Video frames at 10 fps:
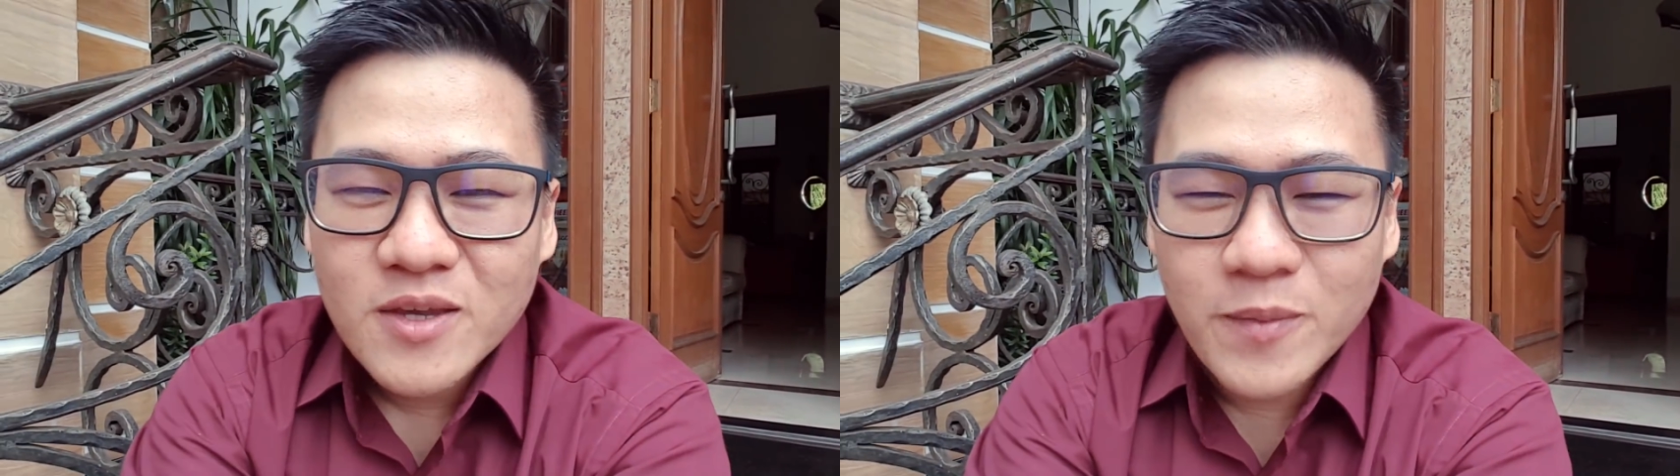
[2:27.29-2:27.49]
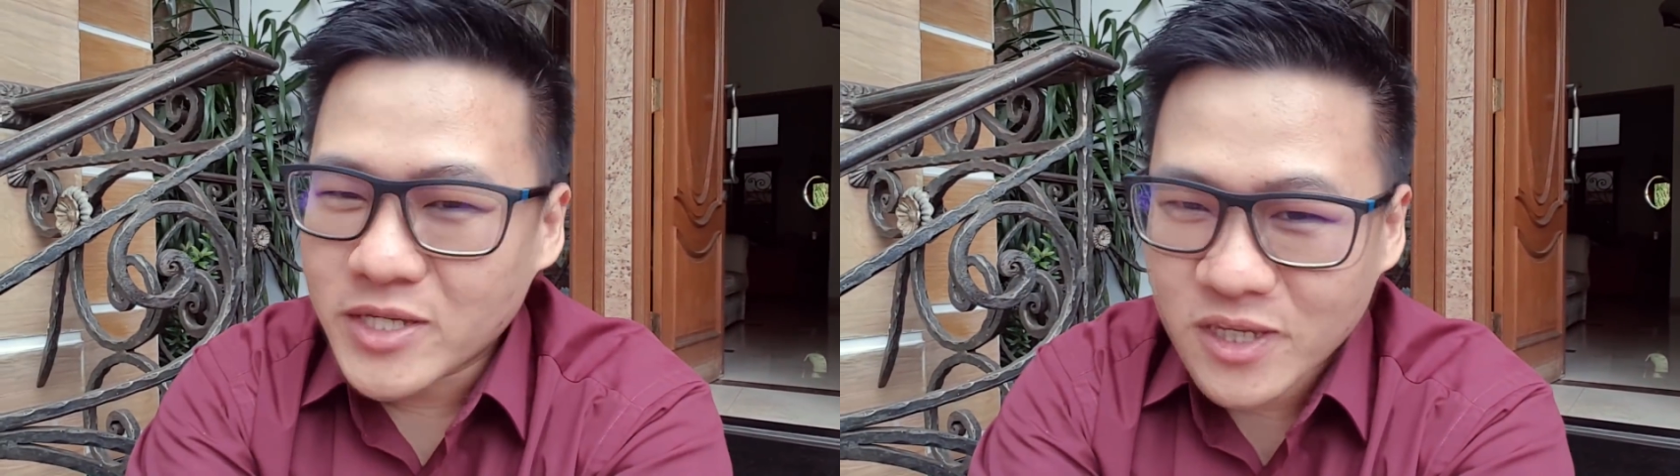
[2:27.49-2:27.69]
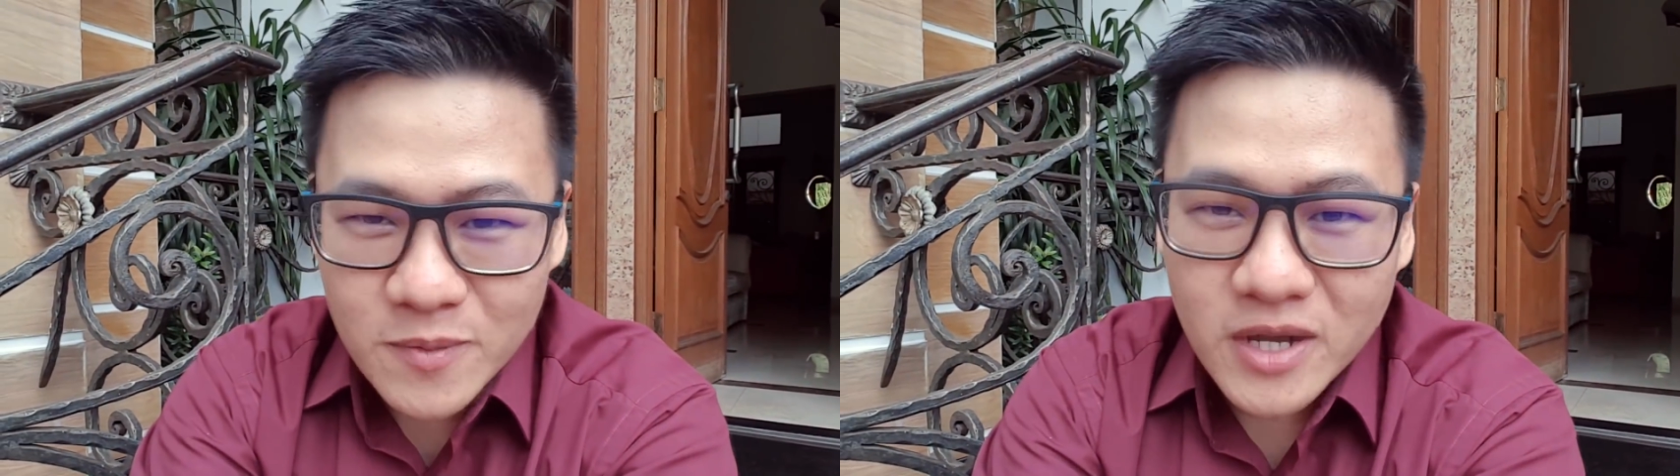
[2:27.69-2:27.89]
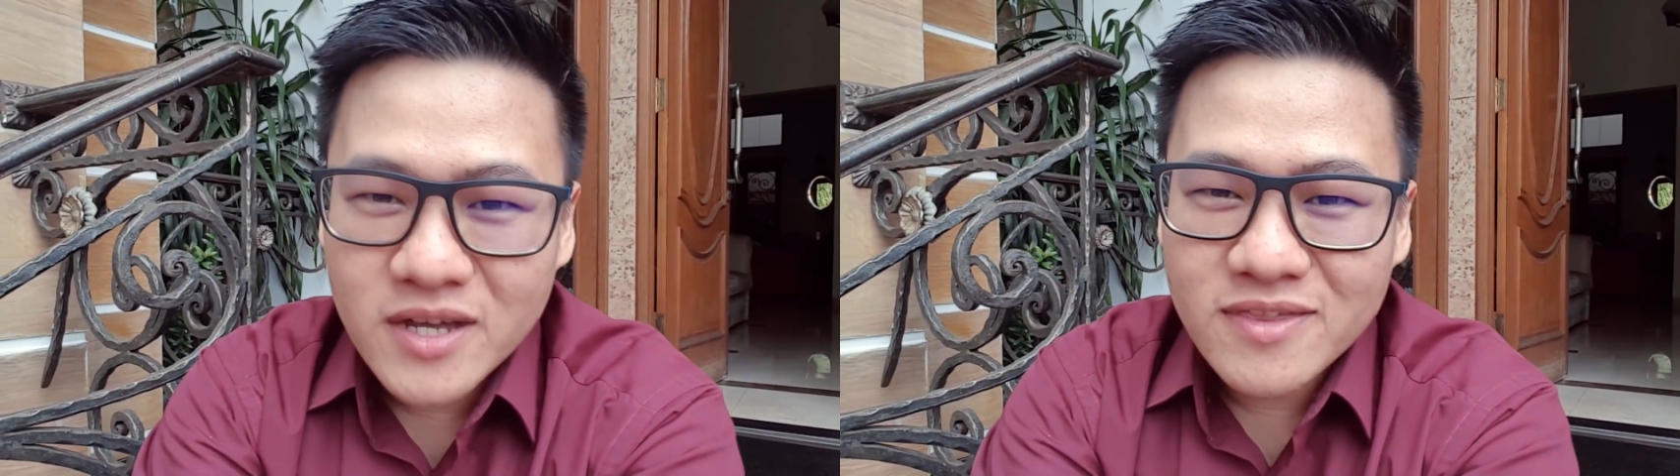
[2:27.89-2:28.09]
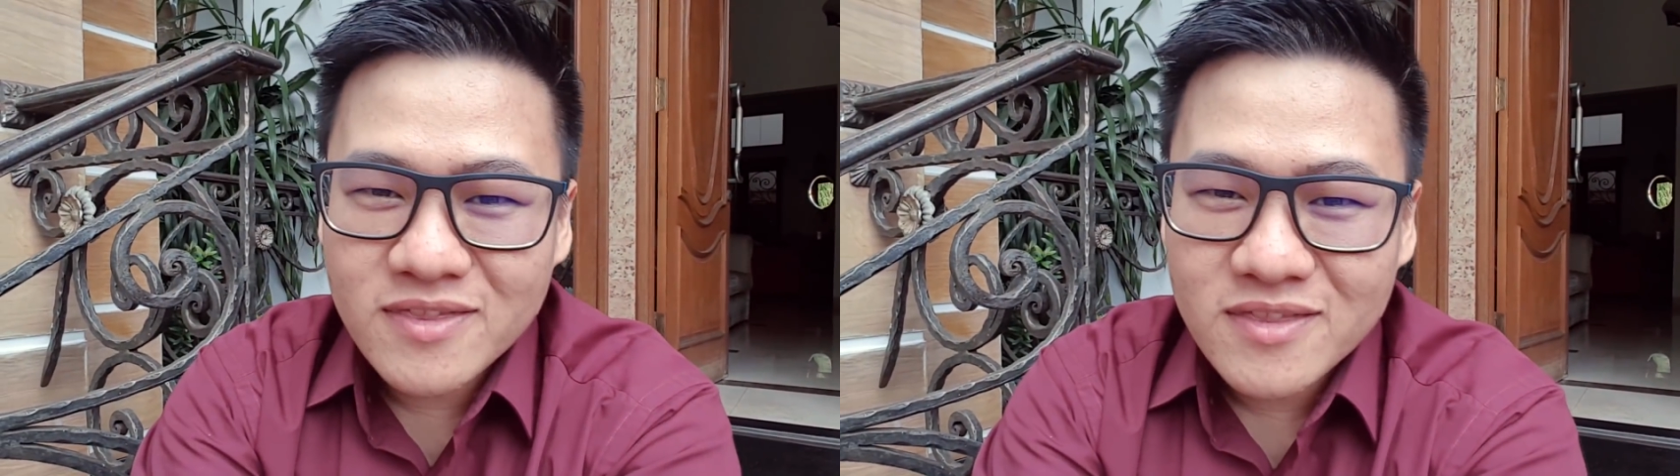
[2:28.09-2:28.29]
Amazing
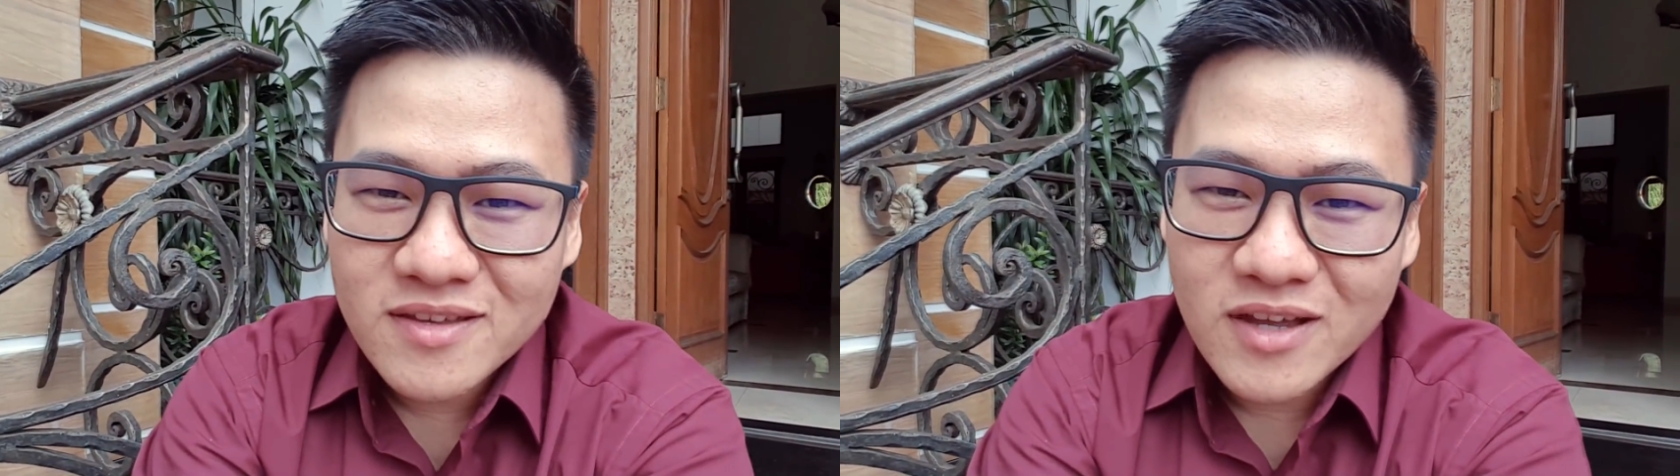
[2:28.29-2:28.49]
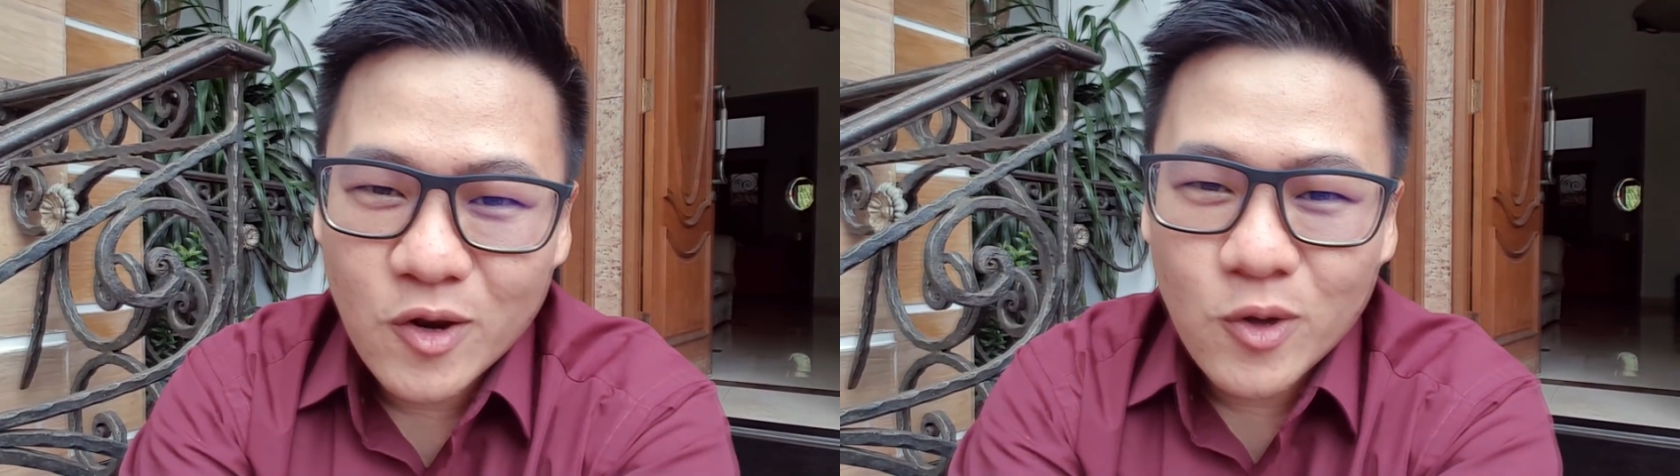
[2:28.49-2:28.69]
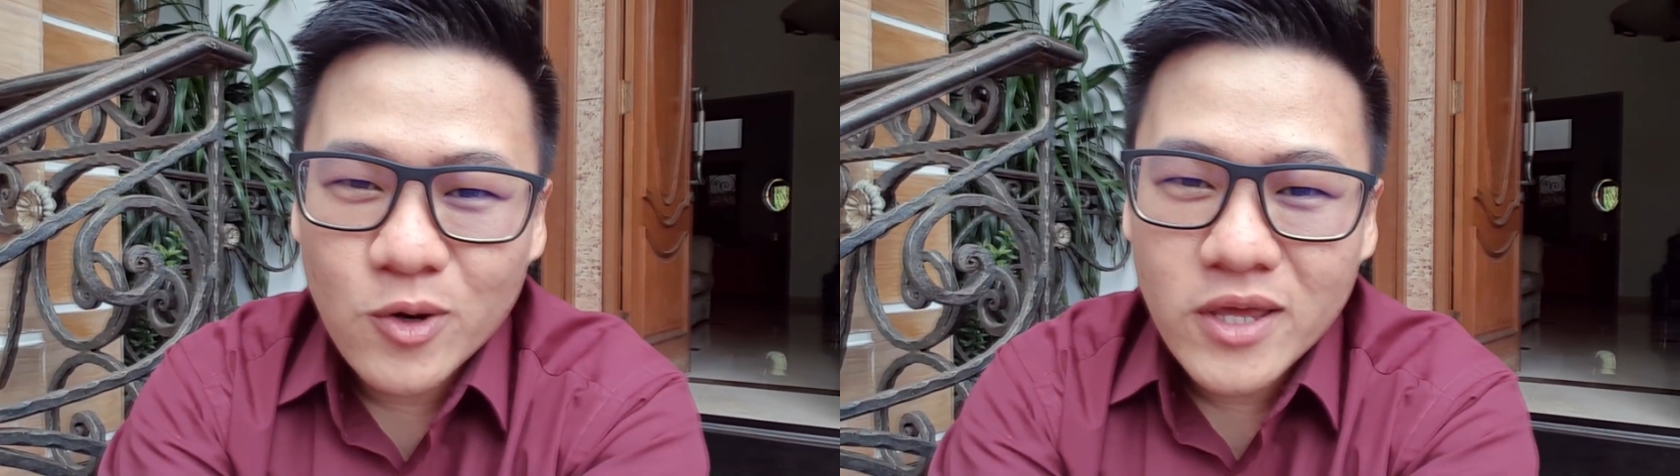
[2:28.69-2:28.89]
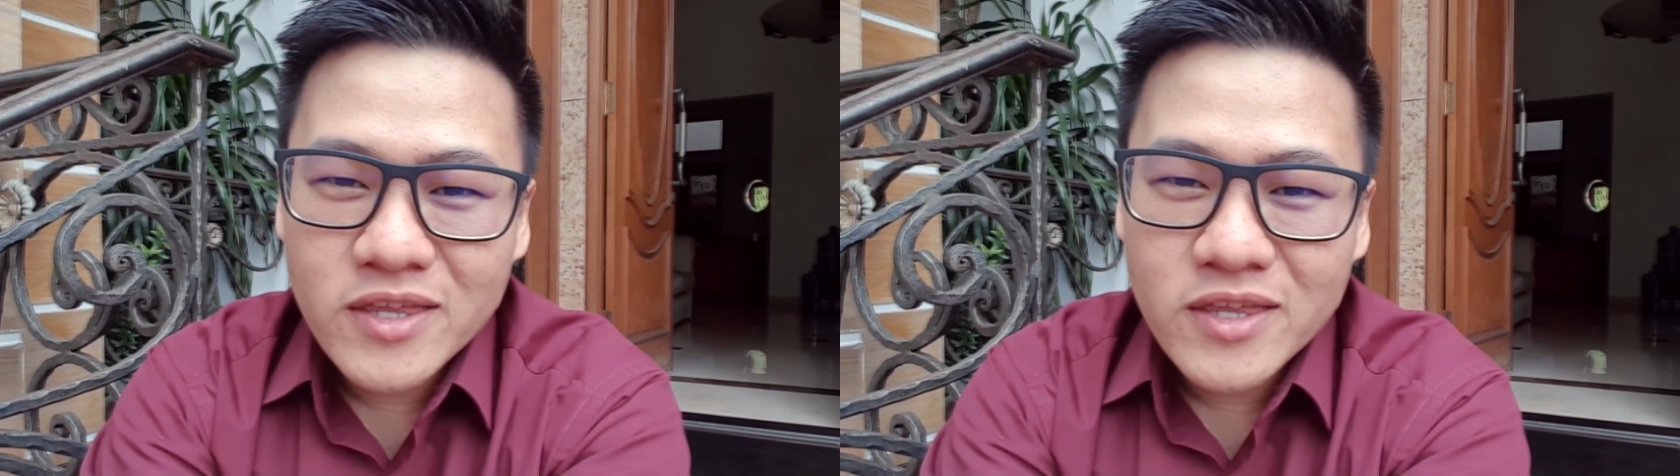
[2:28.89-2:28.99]
banget kalau lu lihat